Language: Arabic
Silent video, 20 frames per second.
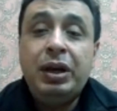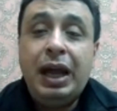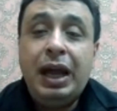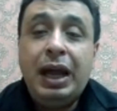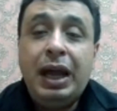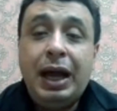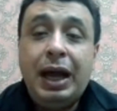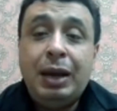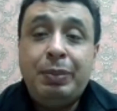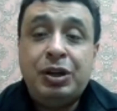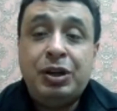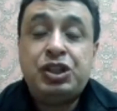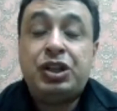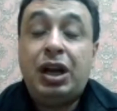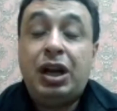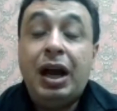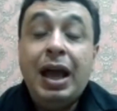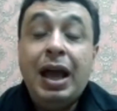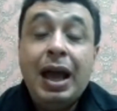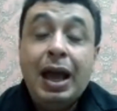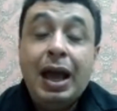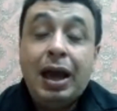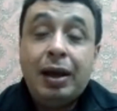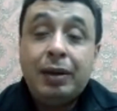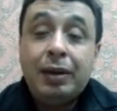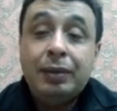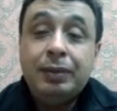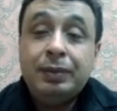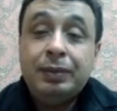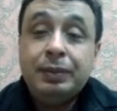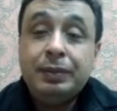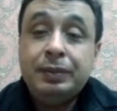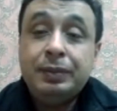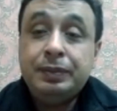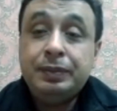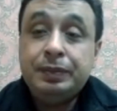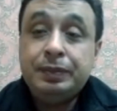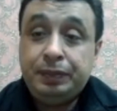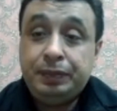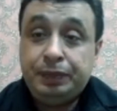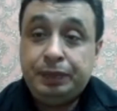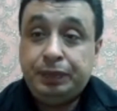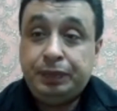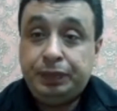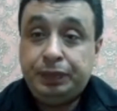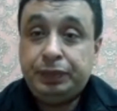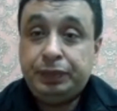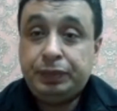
مدى ترى بان هذه الحمله نجحت في لفت